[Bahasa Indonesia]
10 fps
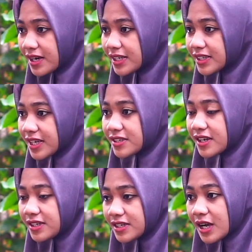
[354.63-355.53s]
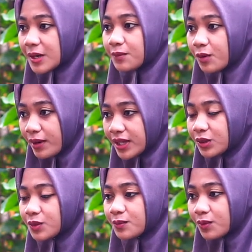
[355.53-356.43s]
mari kita jadikan
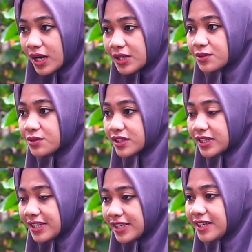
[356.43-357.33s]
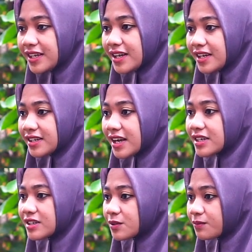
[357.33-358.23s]
momentum bulan suci ini
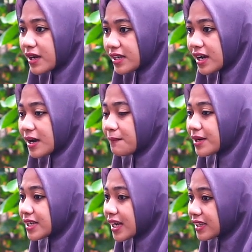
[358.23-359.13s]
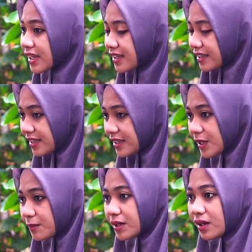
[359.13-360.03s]
dengan upaya mendekatkan
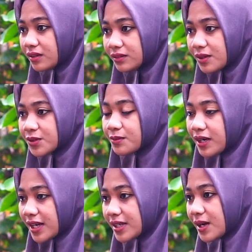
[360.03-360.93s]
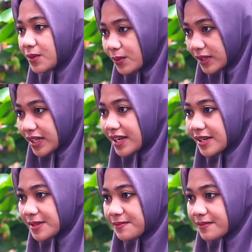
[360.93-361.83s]
diri kepada Allah Subhanahu wa
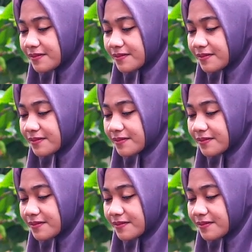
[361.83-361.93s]
taala.